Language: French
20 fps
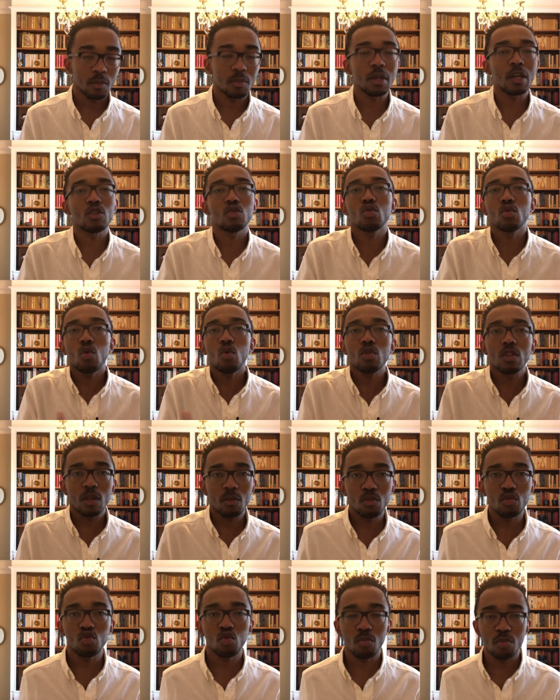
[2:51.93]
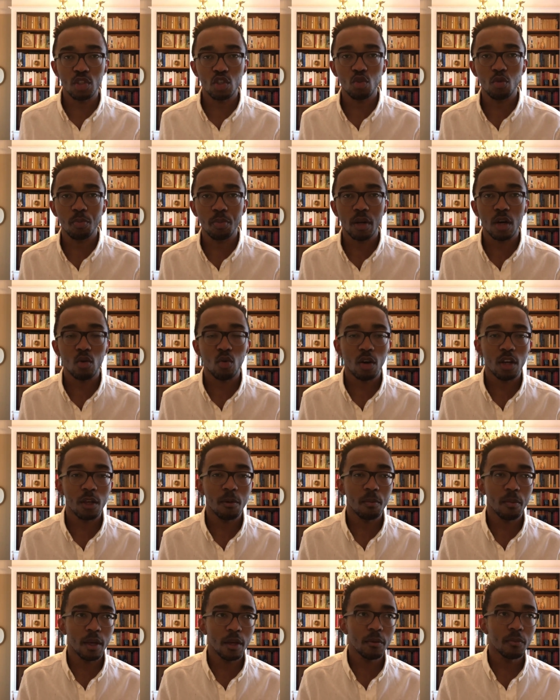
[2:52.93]
Bien sûr, au début, tu es obligé de payer un
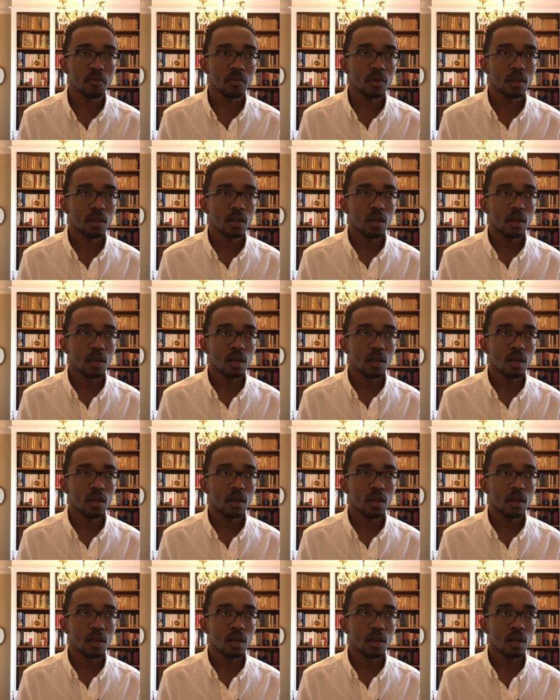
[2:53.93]
loyer, mais